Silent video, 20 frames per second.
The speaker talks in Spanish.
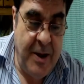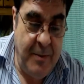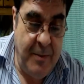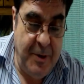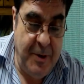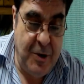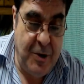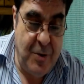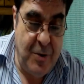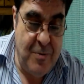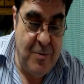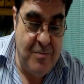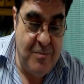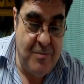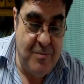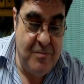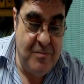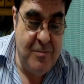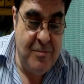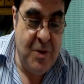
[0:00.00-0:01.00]
Repito,
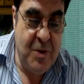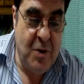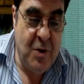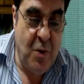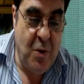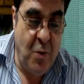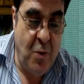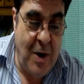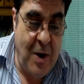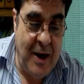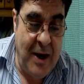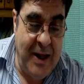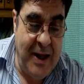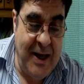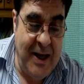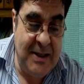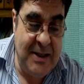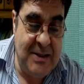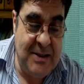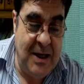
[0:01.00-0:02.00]
¿cuál
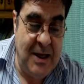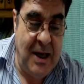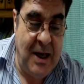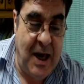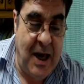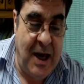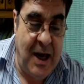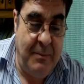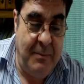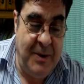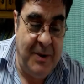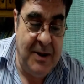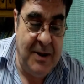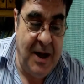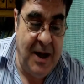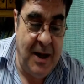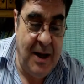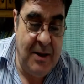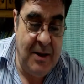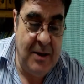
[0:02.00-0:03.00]
es la
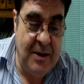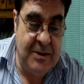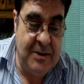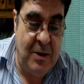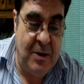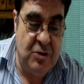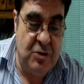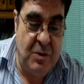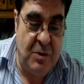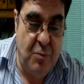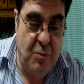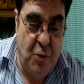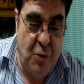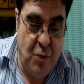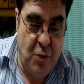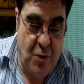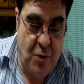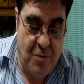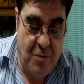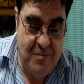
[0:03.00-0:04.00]
capital de
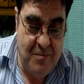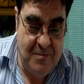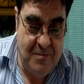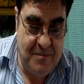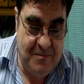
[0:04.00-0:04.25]
Luxemburgo?